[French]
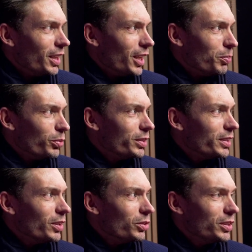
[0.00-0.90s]
Et puis,
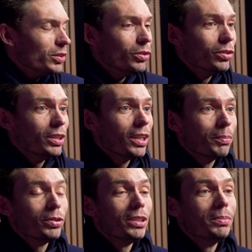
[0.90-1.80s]
c'est aussi de donner la
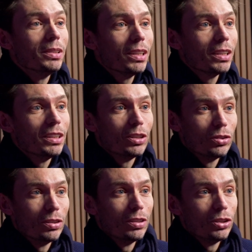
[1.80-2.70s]
possibilité à des euh,